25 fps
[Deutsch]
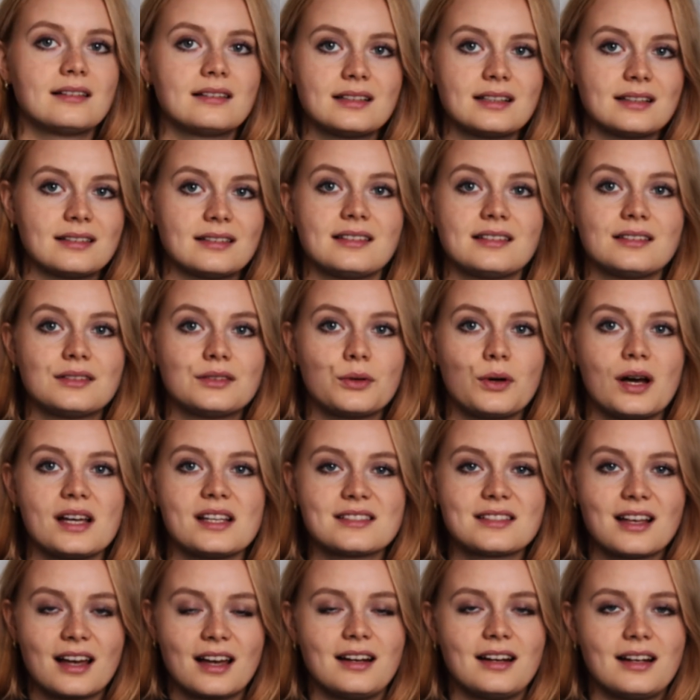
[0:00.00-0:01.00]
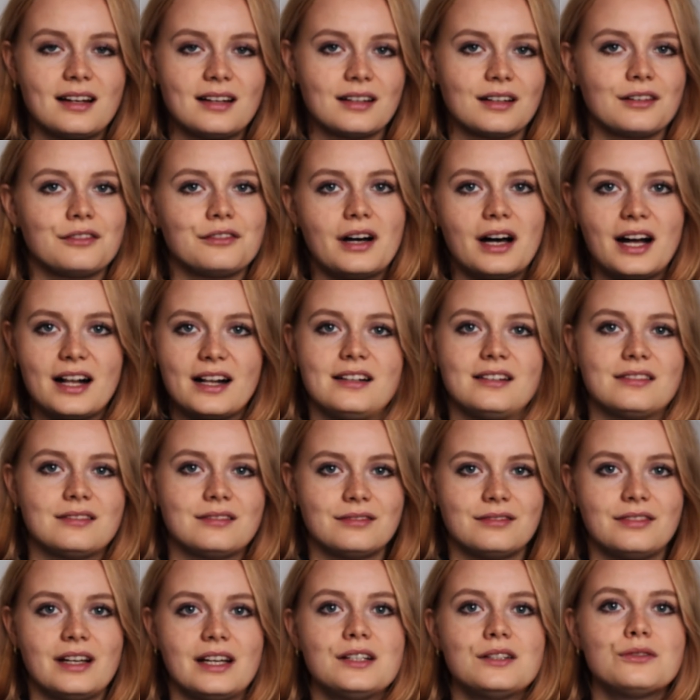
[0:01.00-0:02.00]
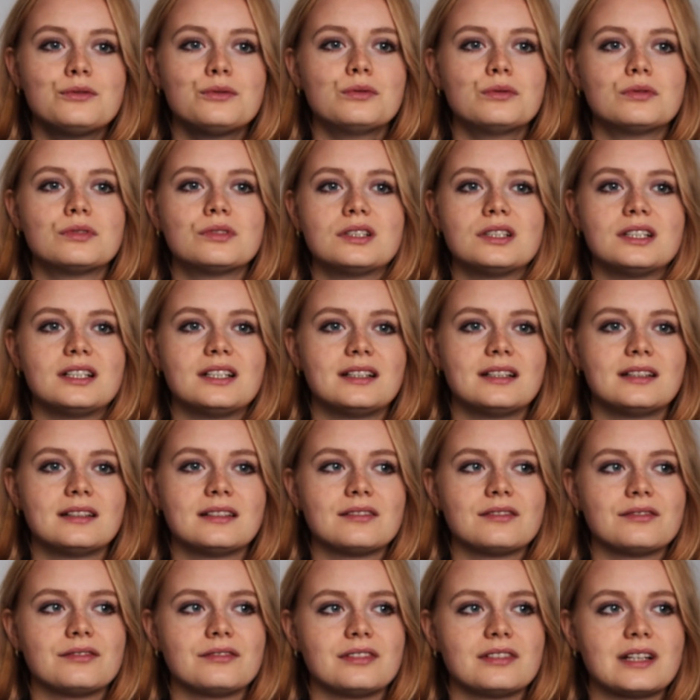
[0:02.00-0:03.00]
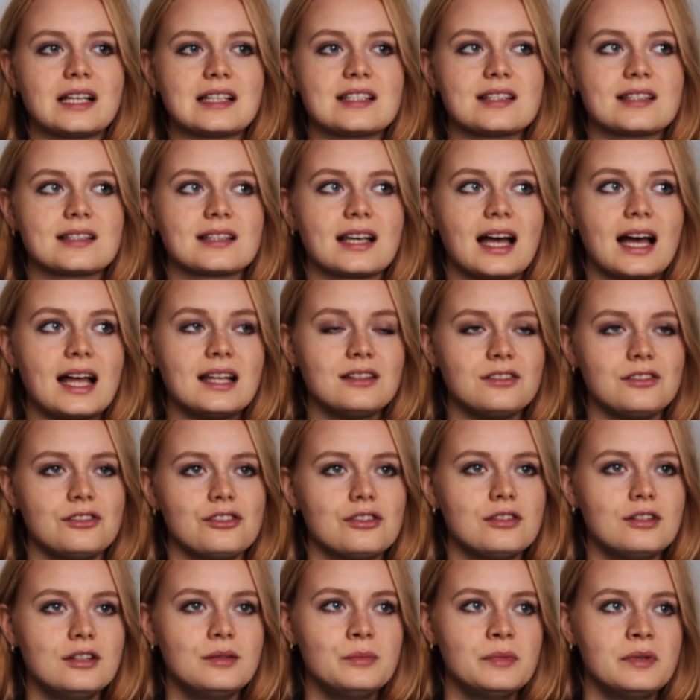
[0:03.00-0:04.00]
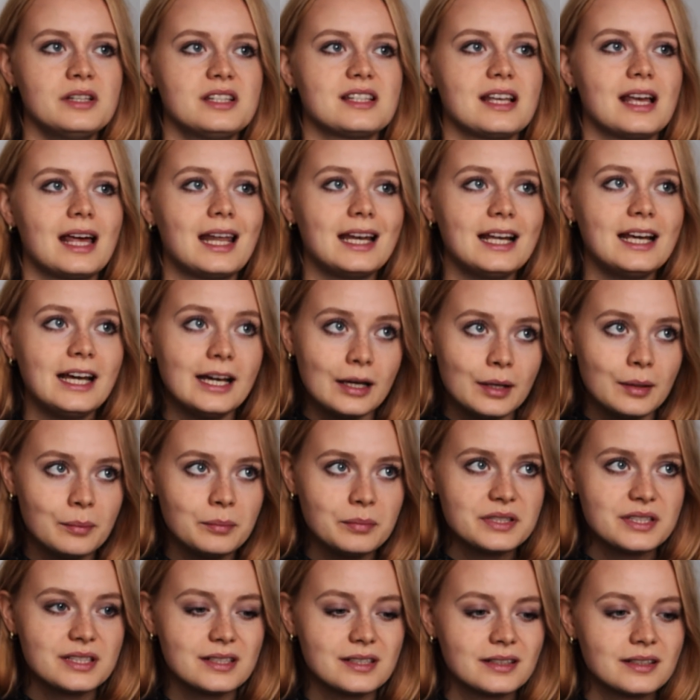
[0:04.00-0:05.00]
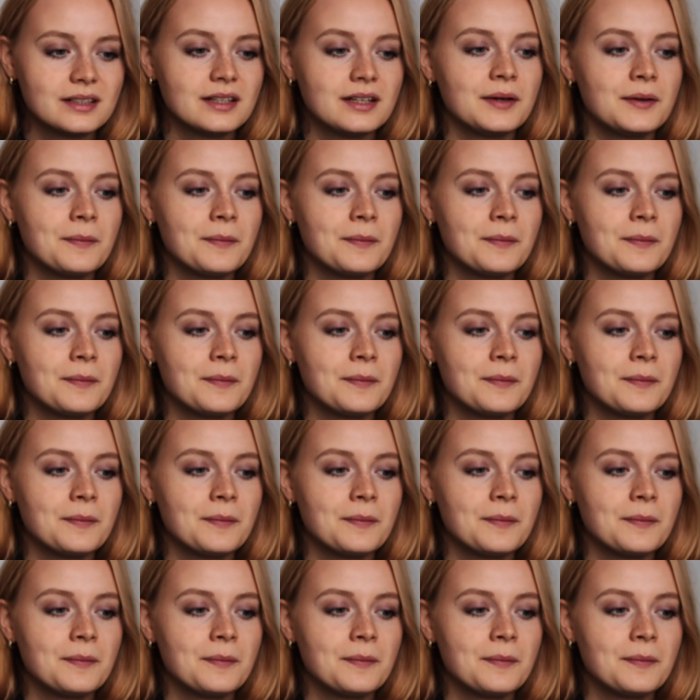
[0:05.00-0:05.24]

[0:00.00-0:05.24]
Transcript: Das, du hast keine andere Wahl. Wenn du was ganz Schlimmes erlebst,